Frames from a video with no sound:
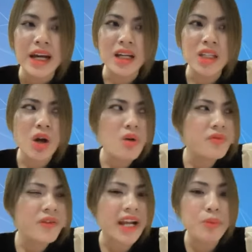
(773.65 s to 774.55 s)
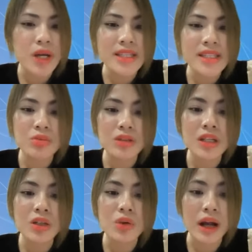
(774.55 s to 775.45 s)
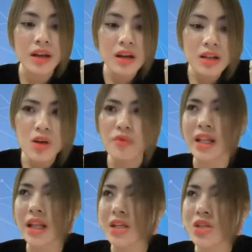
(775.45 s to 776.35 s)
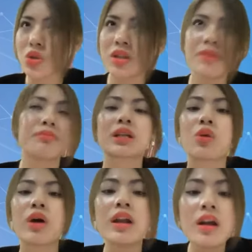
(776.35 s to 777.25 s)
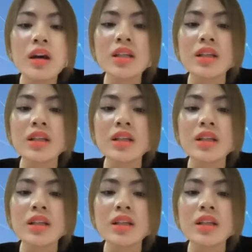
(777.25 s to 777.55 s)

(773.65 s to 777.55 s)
à, nó không phải là một cái dòng tiền quá lớn, không phải là cái số tiền mặt quá lớn.